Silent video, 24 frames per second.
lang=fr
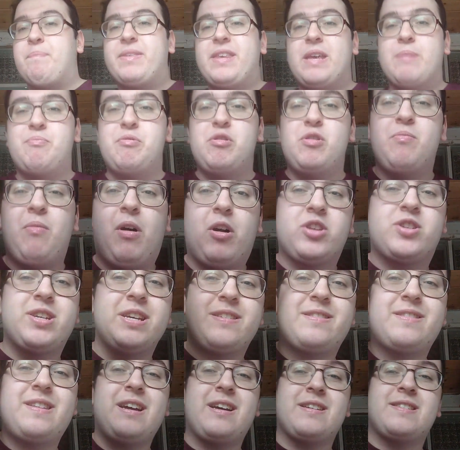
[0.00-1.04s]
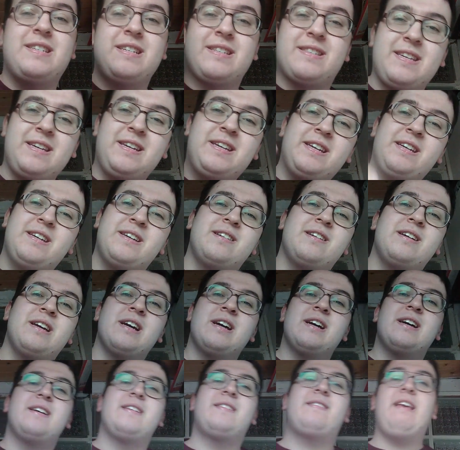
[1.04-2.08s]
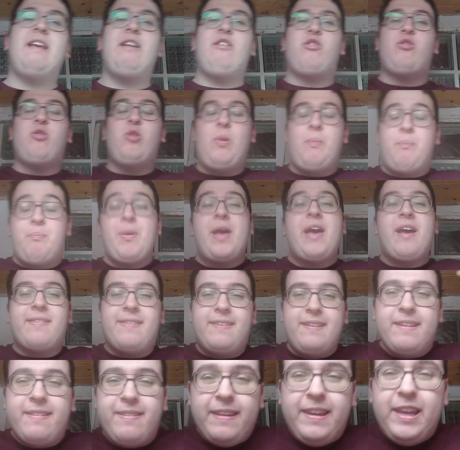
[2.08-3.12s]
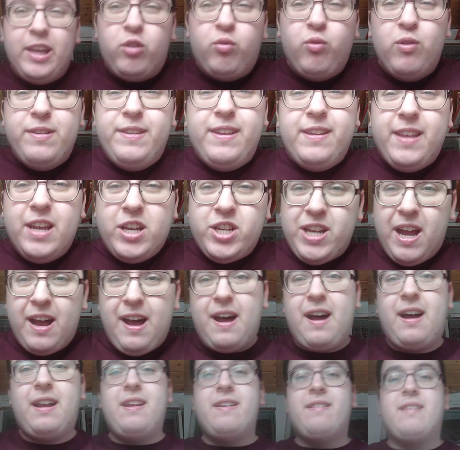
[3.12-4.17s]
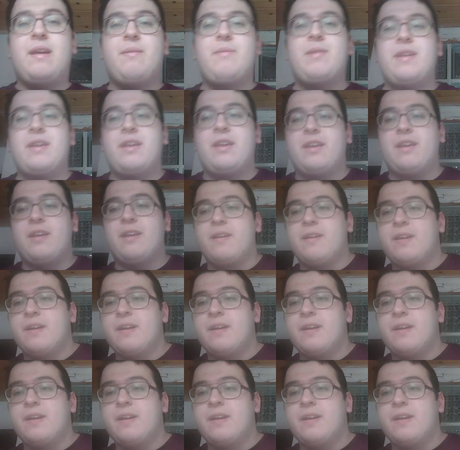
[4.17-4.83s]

C'est plus Manchester City. C'est Super City, je vous le dis déjà, les amis.